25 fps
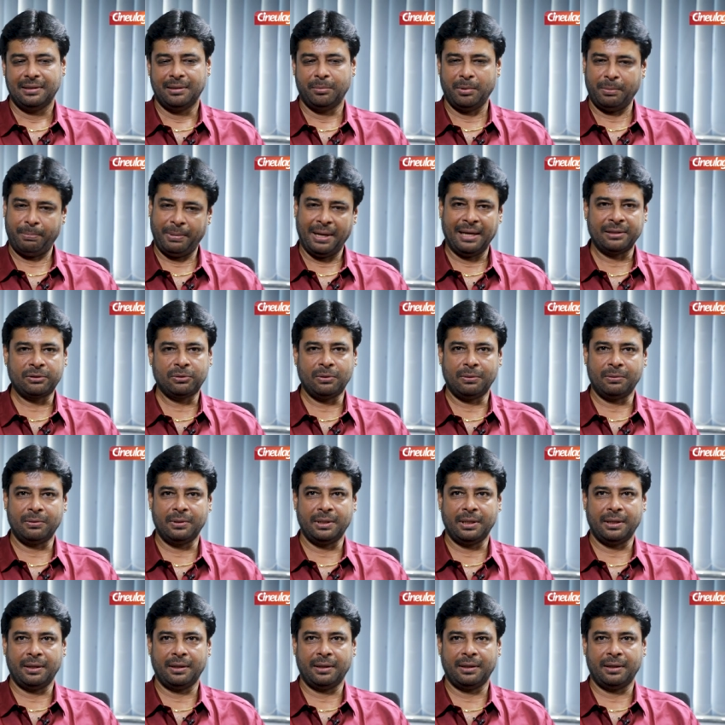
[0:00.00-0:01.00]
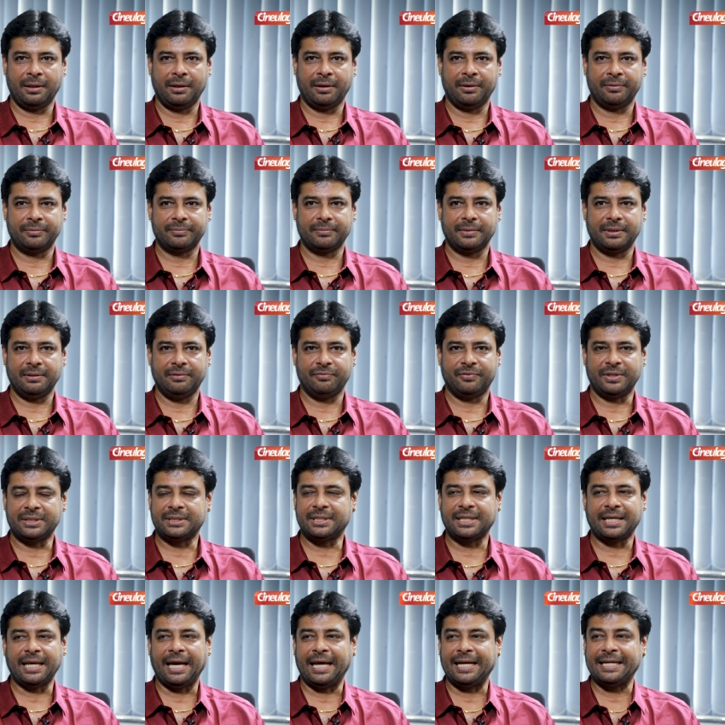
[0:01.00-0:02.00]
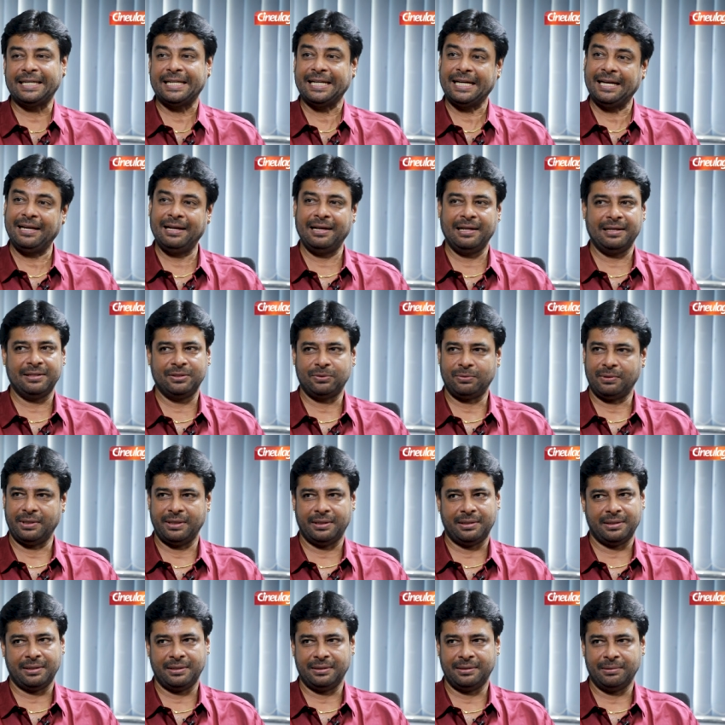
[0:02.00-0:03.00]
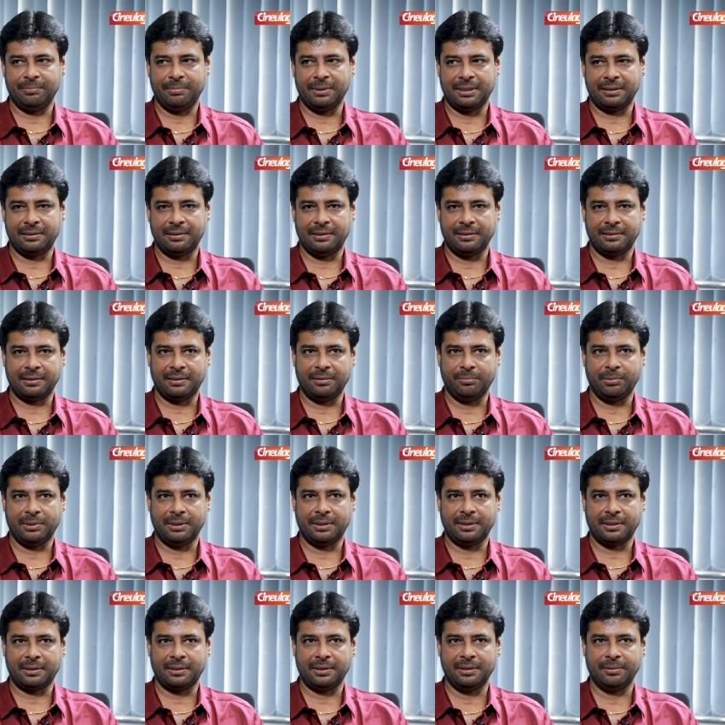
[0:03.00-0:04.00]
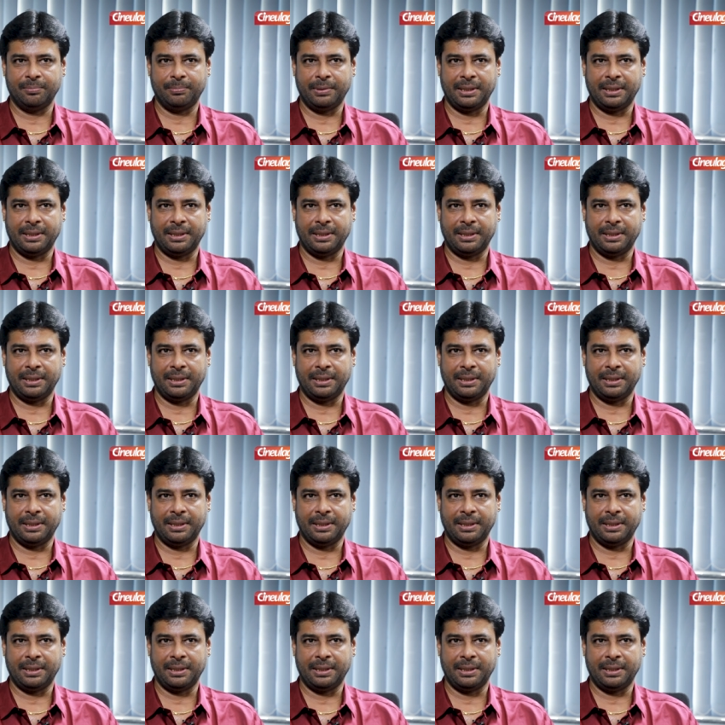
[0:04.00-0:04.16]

அப்போ பார்த்தோன்னே ஃபஸ்ட்டு கேரக்டர் இல்லைன்னு சொல்லிட்டார் இந்த படத்தில் அதுக்கப்புறம் டக்குன்னு